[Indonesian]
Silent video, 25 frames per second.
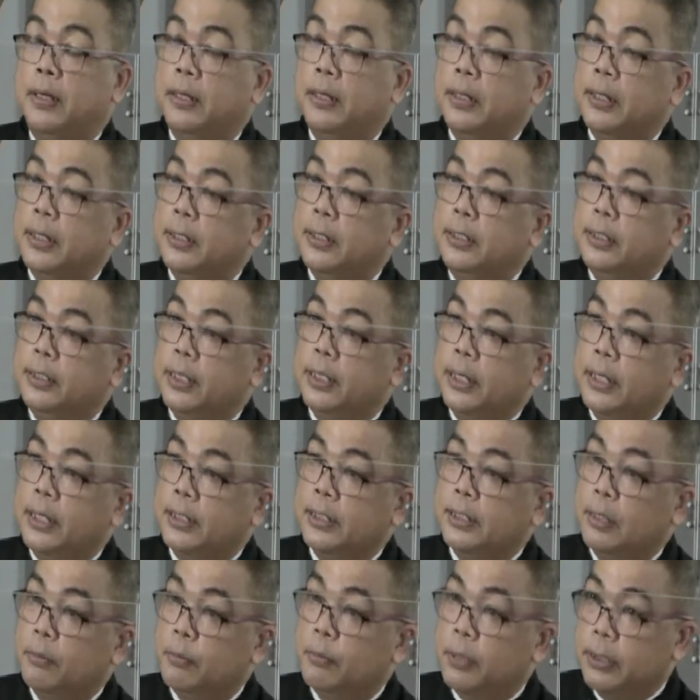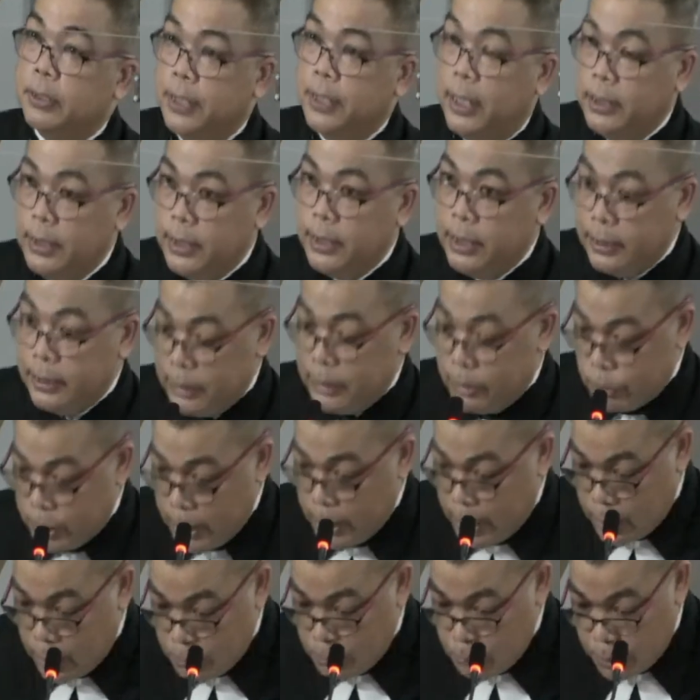Ketika kita bernyanyi, kita
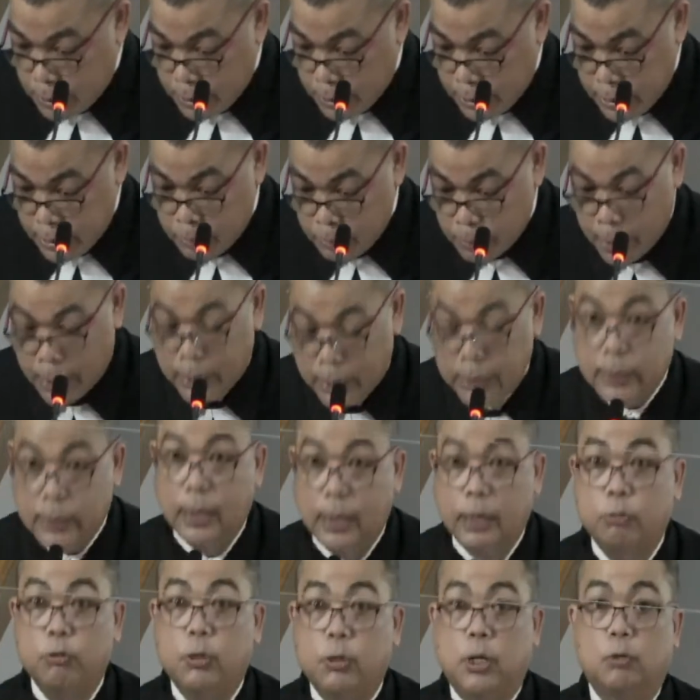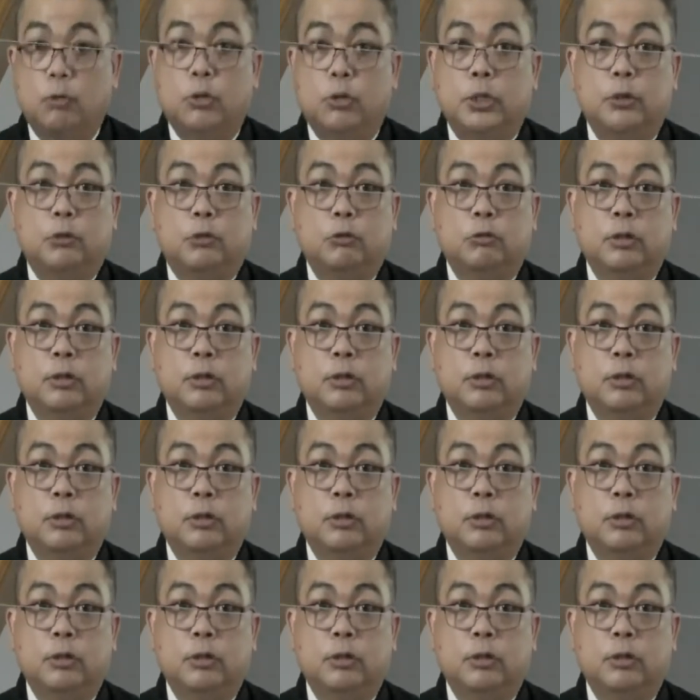sangat mengimani lagu-lagu itu.